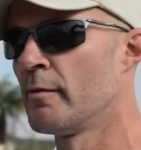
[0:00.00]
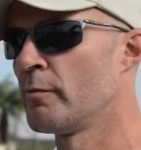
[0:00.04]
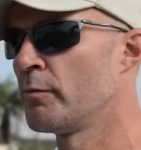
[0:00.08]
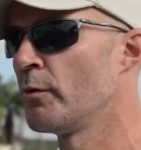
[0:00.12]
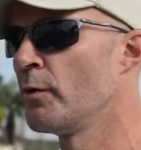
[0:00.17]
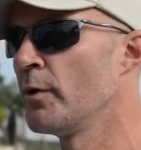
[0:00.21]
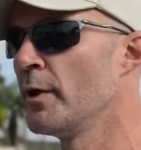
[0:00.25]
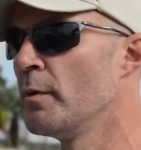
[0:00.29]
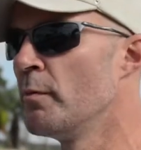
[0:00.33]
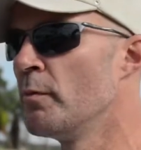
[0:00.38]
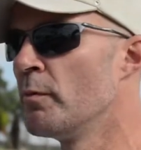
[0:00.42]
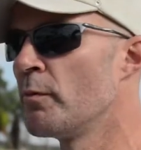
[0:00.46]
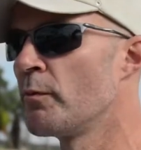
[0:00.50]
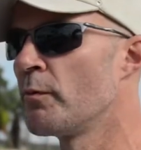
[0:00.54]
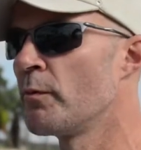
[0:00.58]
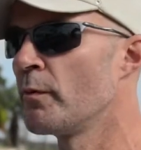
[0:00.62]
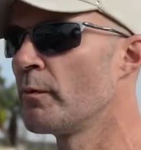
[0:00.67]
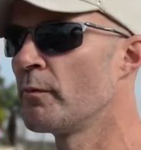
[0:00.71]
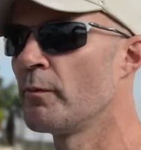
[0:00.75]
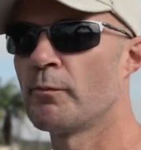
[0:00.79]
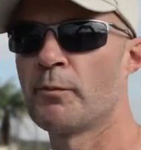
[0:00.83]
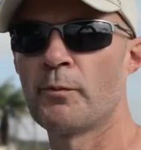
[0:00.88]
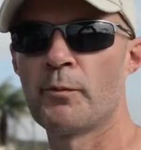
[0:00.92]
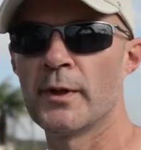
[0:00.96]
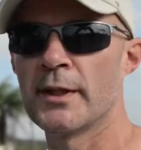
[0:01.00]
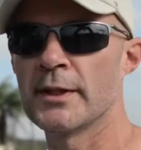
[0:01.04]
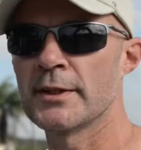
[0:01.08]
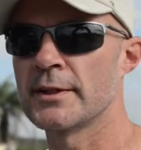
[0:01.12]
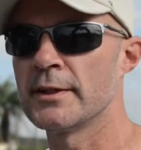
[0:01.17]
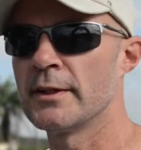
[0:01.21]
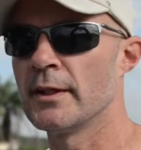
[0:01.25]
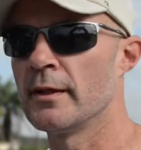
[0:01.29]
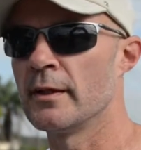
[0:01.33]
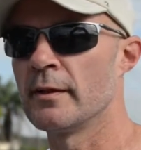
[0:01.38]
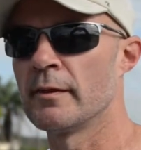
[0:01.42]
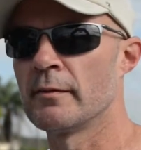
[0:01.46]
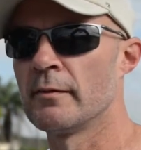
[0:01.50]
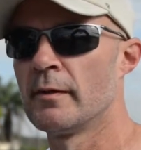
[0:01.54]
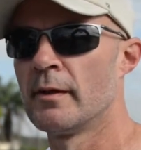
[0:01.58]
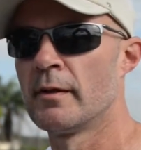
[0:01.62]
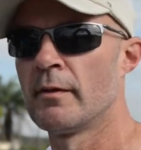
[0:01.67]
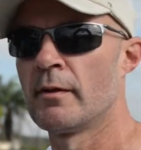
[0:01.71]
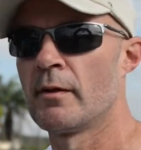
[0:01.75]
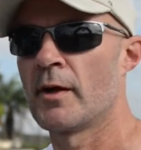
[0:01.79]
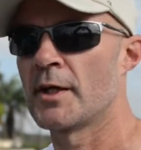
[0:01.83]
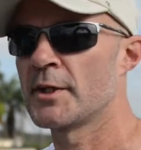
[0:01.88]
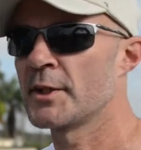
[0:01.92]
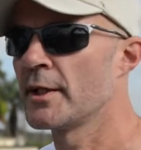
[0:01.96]
foi, foi assim,
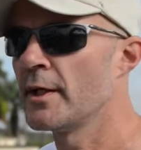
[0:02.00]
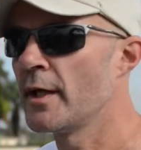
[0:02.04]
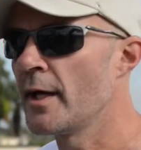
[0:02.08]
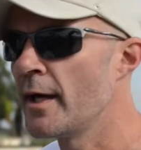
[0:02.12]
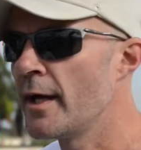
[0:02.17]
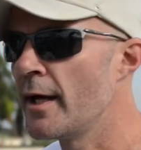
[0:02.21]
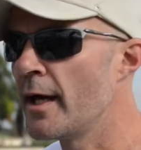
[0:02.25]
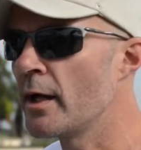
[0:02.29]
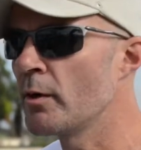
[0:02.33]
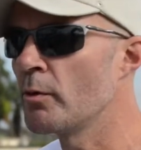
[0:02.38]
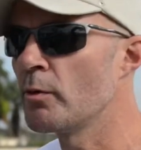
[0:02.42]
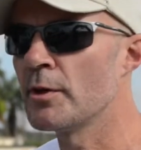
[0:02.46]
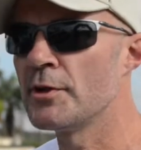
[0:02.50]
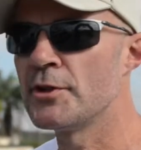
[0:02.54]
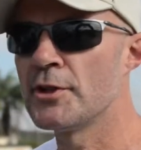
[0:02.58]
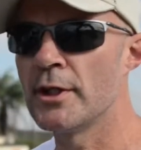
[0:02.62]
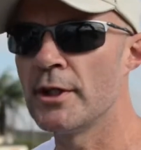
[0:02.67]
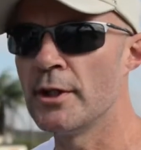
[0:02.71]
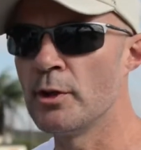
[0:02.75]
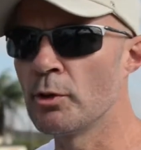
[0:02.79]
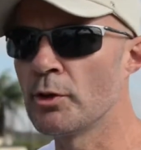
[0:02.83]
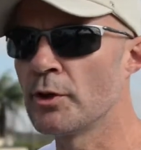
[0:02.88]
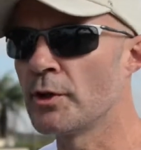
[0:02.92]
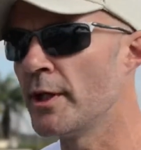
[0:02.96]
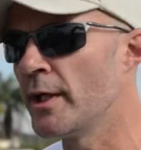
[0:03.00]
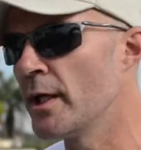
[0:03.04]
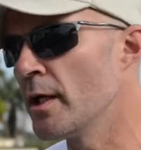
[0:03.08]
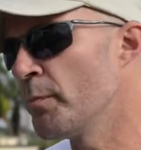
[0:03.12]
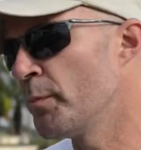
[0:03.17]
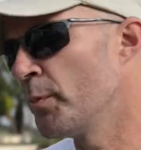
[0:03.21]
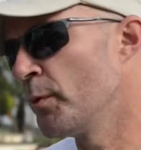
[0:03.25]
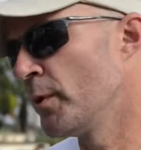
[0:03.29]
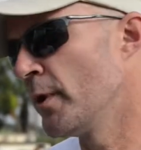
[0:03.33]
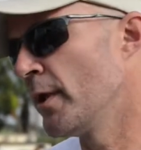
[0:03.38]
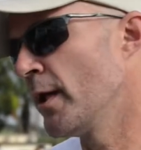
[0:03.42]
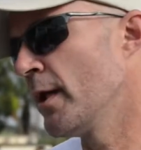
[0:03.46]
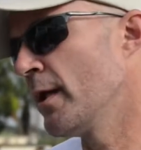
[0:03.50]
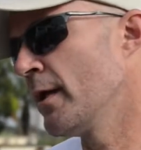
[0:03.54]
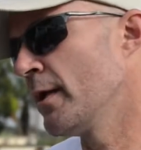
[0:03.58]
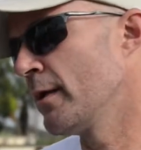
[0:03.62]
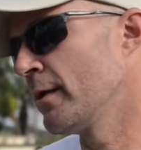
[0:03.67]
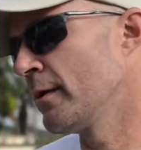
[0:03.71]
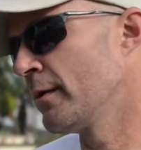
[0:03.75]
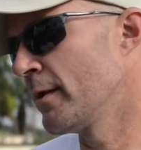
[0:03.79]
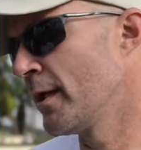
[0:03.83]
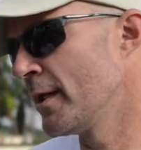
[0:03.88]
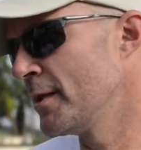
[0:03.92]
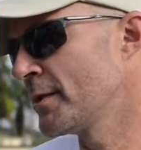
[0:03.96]
acho que recorde e o tempo né,
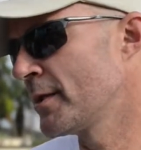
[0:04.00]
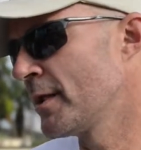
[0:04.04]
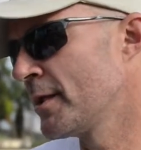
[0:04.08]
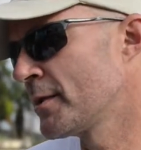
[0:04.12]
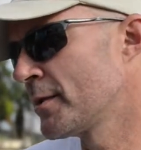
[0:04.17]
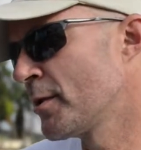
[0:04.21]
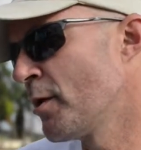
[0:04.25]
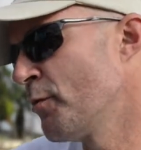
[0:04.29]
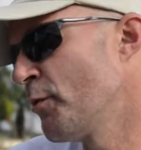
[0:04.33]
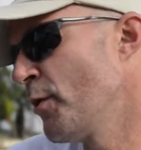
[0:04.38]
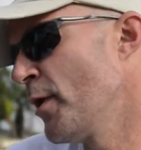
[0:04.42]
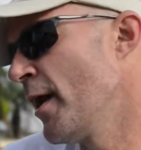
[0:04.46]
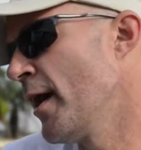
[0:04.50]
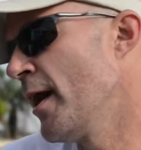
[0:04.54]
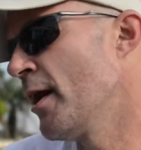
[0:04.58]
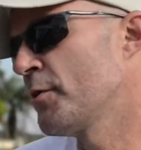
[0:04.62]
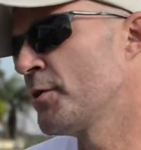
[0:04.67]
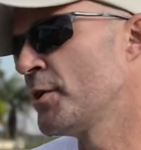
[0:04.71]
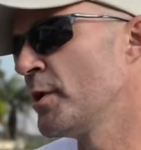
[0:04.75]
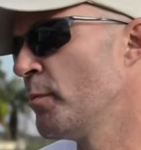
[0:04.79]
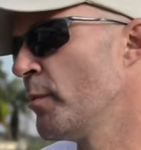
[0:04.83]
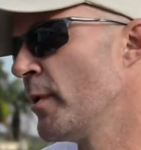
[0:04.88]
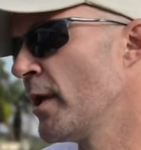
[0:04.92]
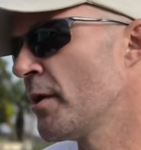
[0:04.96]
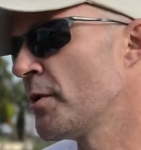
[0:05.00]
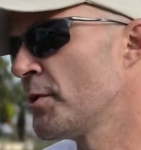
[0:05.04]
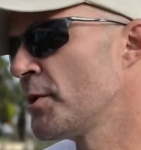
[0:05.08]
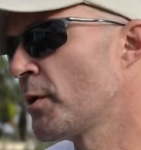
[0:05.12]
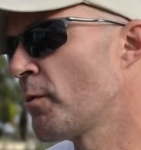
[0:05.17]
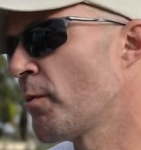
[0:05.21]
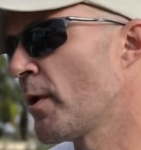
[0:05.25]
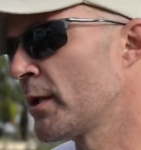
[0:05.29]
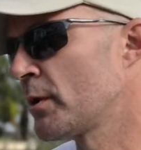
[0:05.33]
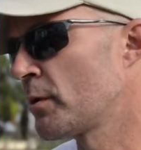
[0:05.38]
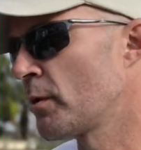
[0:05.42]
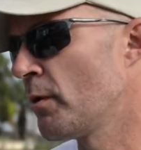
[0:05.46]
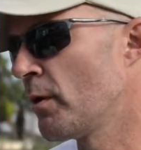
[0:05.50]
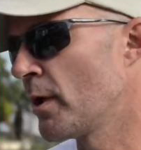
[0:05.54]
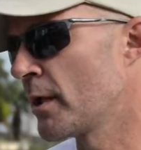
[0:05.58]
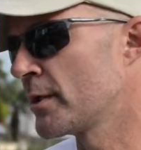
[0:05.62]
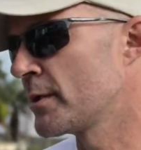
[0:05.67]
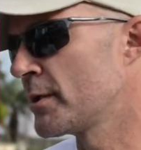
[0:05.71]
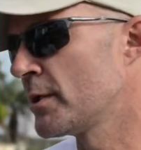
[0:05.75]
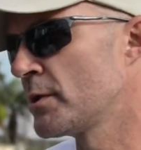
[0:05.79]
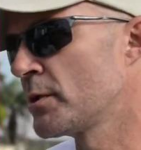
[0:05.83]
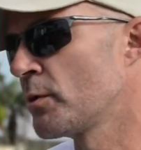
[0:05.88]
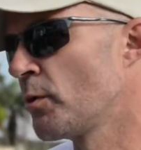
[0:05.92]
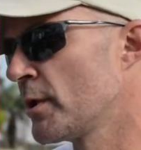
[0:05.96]
da inscrição foi recorde, em menos de quatro
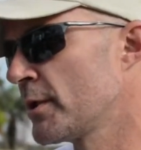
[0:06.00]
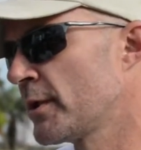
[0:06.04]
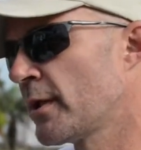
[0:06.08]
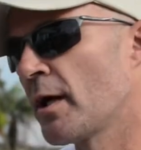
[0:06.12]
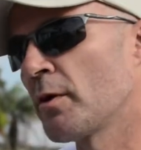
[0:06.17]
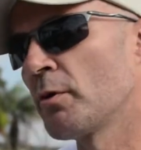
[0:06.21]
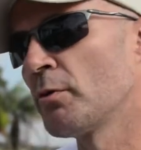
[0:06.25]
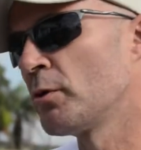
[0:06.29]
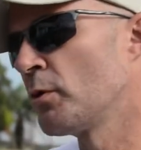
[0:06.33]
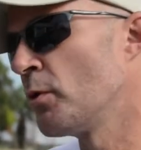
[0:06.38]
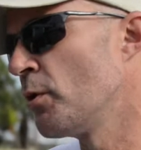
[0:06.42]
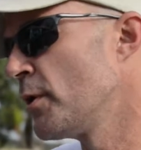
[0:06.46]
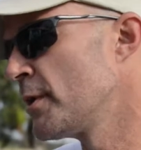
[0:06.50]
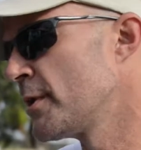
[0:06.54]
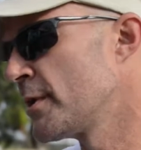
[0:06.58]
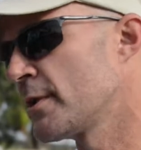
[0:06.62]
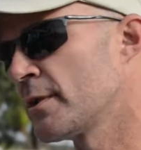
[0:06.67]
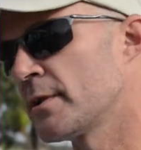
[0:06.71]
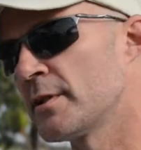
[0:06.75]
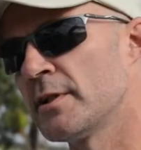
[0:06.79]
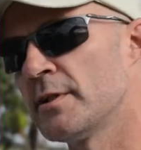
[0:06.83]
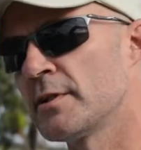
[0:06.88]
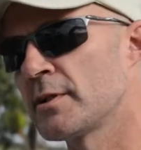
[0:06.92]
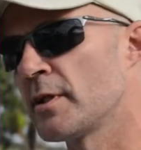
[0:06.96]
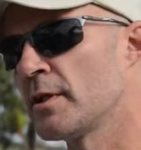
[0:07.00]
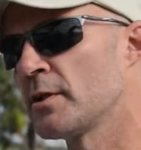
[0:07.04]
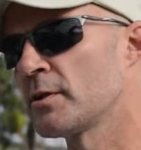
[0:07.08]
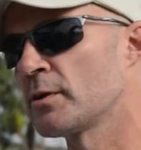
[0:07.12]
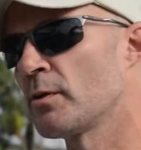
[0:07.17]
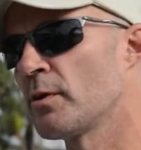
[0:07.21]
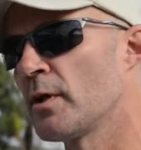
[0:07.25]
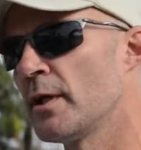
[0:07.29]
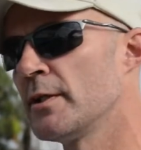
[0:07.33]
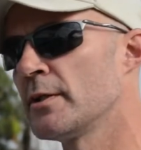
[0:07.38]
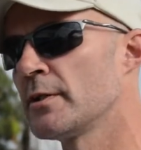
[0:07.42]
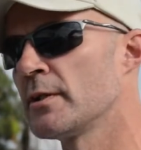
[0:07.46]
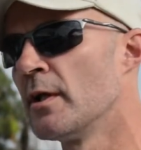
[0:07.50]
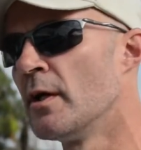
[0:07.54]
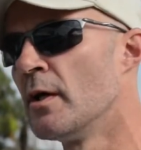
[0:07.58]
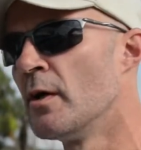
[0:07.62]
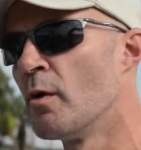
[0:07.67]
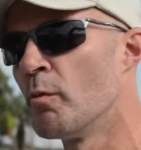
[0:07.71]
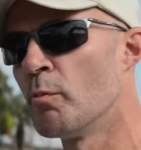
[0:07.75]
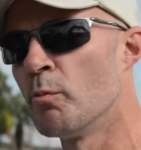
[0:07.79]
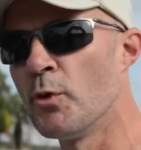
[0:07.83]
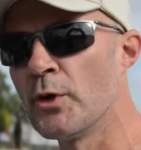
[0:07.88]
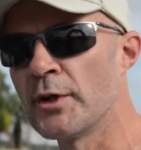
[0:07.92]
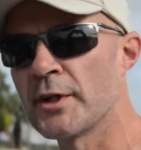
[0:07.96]
horas desgostaram todas as inscrições,
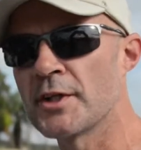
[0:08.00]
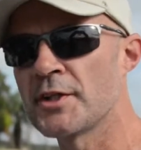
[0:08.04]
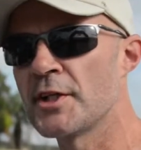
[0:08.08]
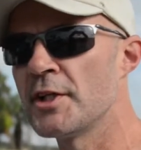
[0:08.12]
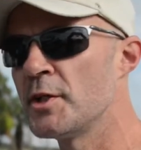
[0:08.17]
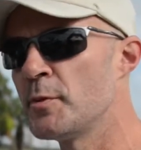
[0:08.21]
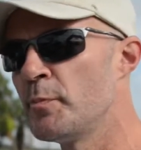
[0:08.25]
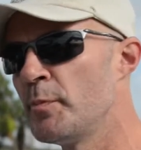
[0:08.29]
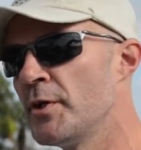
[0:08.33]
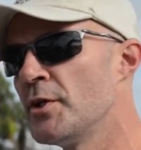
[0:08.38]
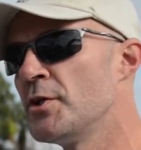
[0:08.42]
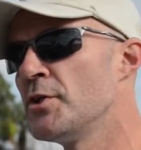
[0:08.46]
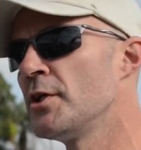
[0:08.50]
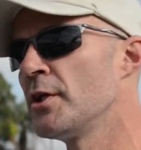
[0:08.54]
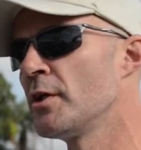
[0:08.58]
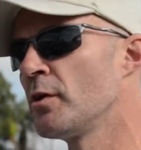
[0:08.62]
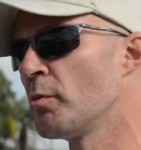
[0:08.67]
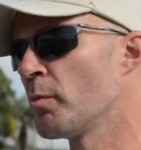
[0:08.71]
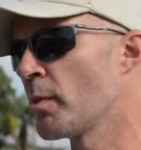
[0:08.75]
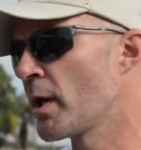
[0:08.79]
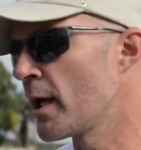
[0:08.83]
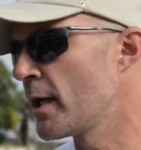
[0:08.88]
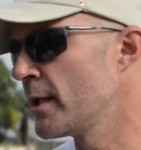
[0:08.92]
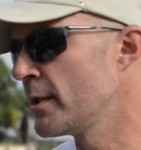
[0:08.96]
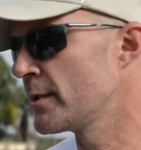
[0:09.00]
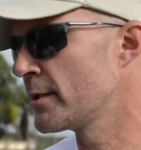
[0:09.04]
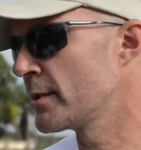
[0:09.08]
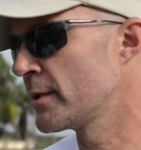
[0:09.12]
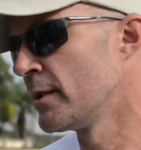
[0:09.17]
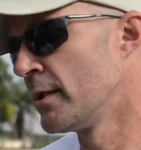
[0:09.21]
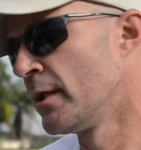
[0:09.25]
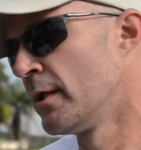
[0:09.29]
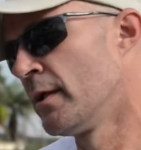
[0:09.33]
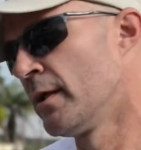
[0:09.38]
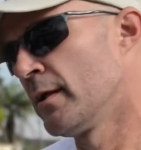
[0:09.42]
muita gente pedindo mais.